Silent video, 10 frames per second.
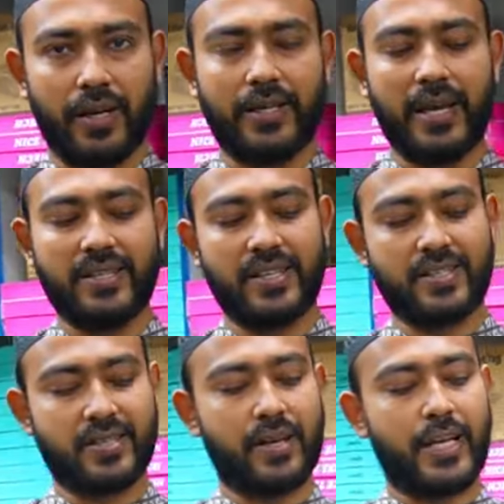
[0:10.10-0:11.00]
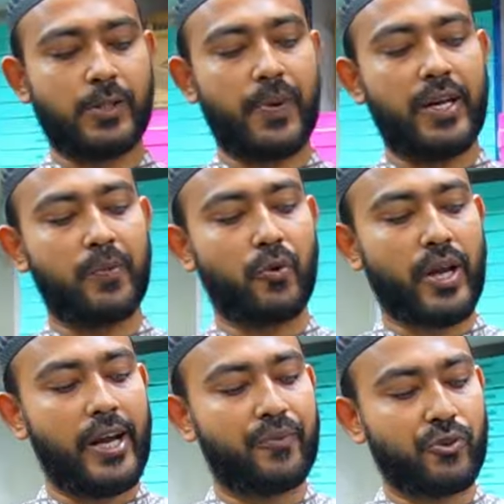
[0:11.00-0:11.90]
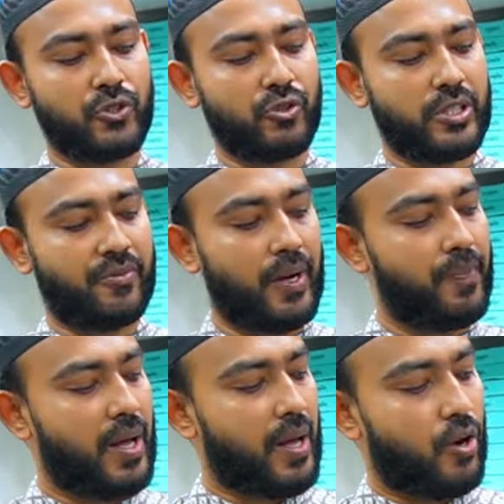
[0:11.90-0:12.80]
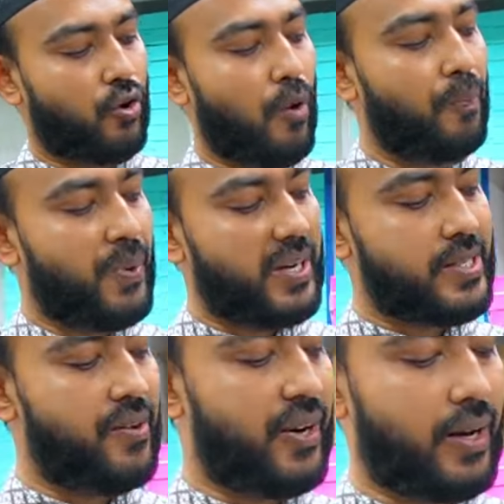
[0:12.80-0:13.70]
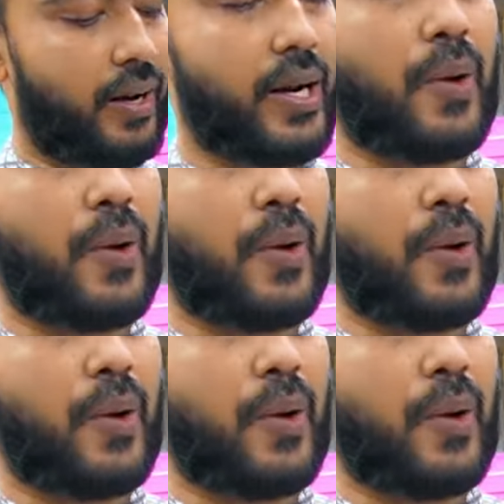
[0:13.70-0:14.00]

এই এই সিরিজটা এইচপি এলিট বুক এইট ফোর জিরো জি ফাইভ কমপ্লিট সিলভার কালার